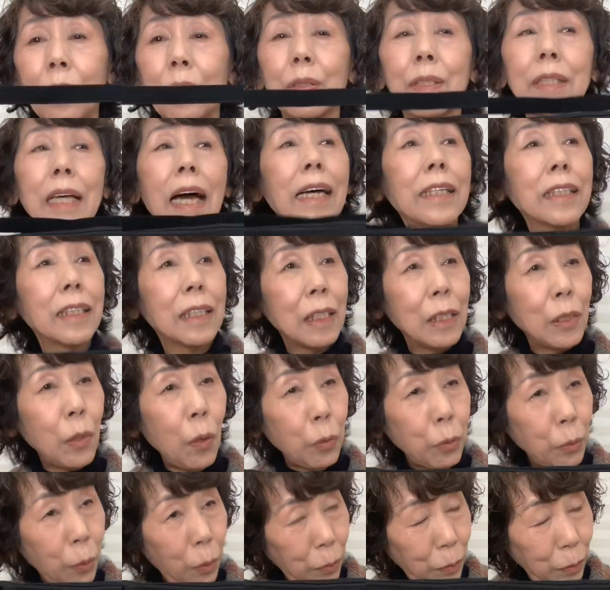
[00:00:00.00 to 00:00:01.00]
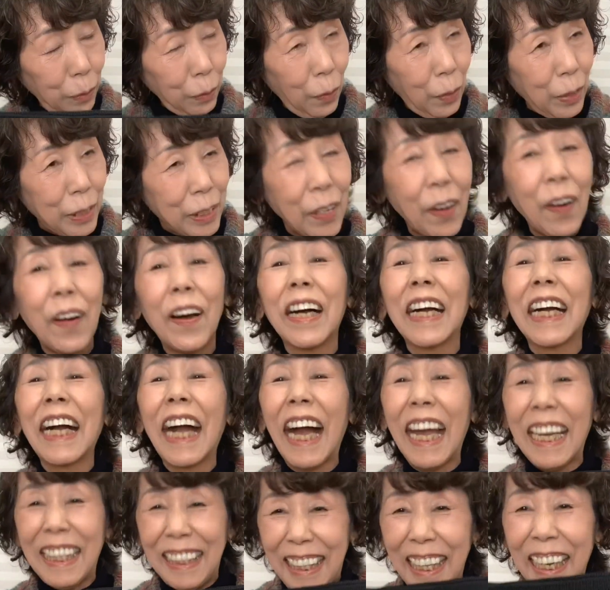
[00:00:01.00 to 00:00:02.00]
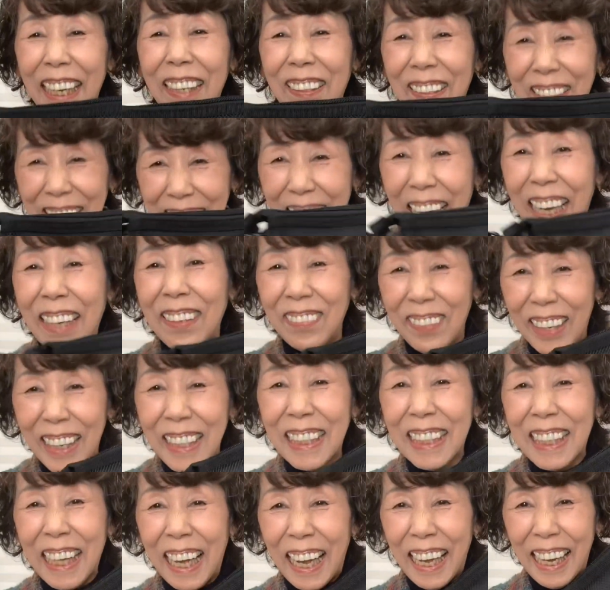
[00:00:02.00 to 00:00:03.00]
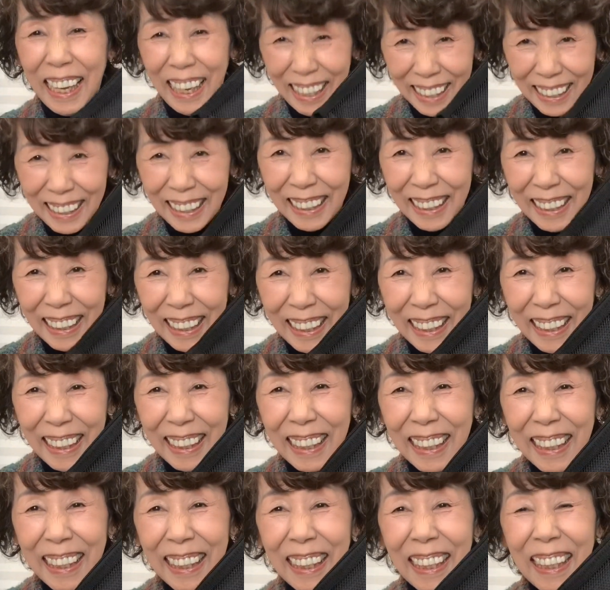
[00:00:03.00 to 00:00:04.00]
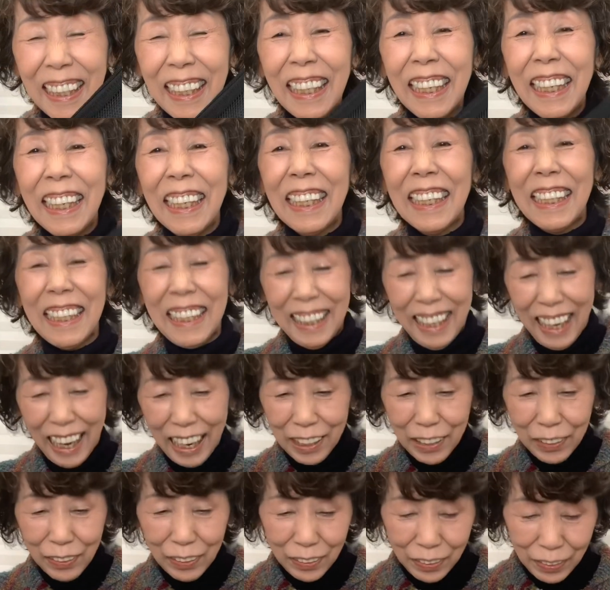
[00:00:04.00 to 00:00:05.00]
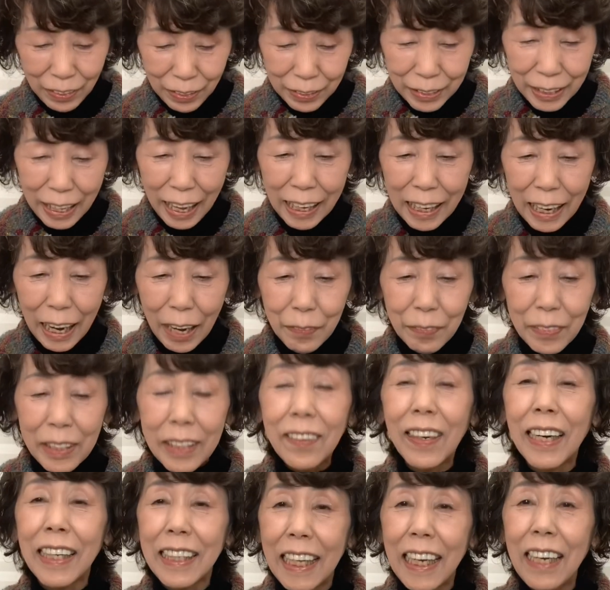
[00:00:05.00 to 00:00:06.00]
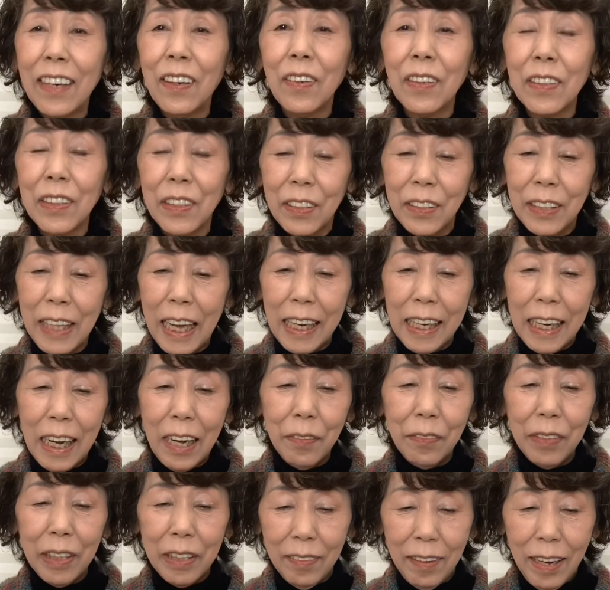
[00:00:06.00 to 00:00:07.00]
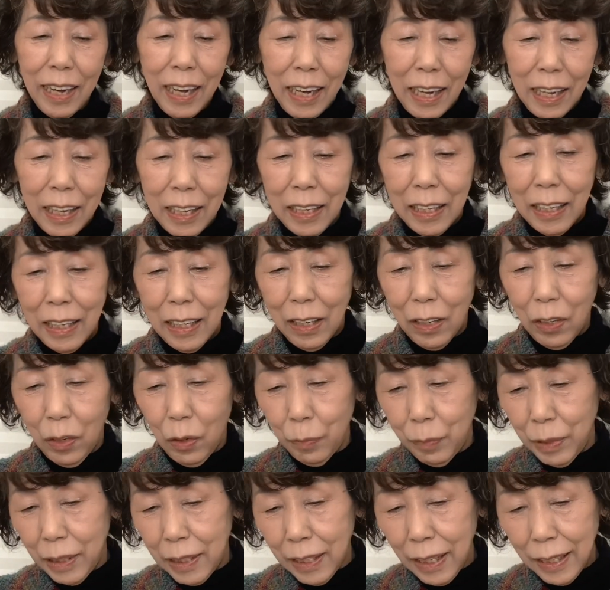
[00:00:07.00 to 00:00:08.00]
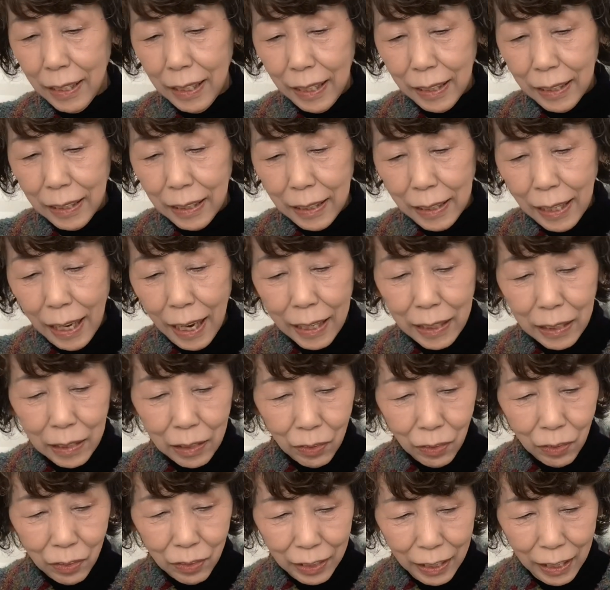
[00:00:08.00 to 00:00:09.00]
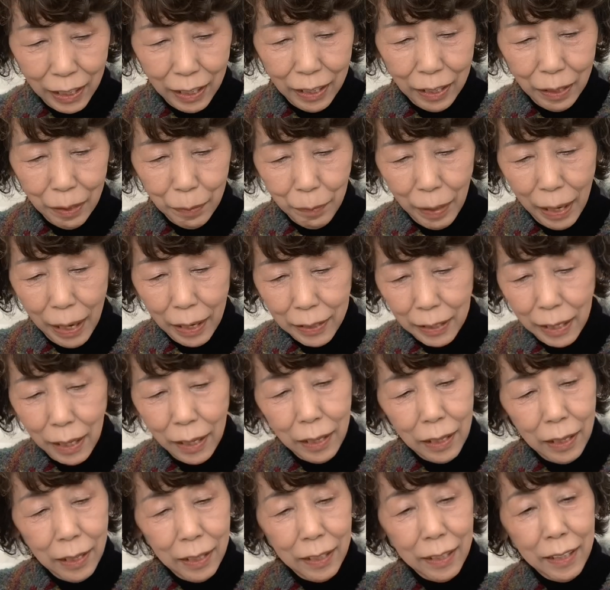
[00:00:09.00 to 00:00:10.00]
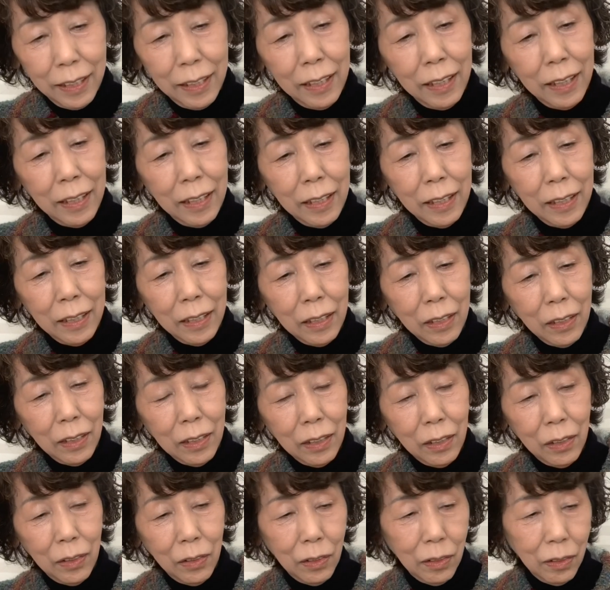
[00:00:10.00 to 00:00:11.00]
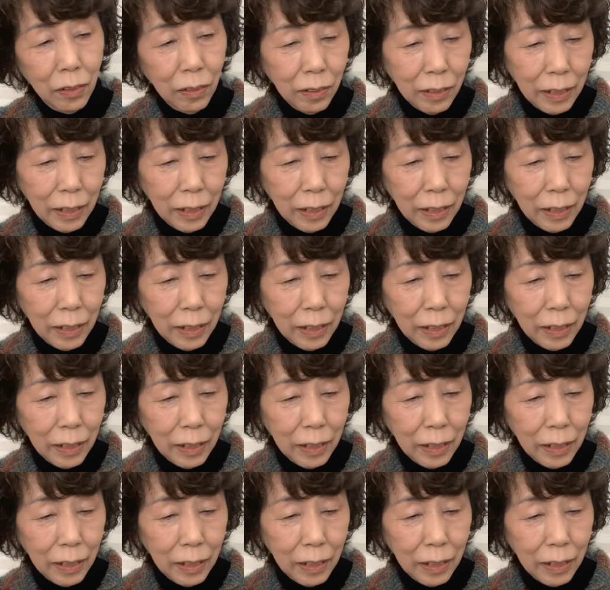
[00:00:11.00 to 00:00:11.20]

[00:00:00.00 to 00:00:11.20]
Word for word: 雑誌の付録の紹介でございました。はいえー、あの中身はね本の中身はお見せできないのでまあね、えー今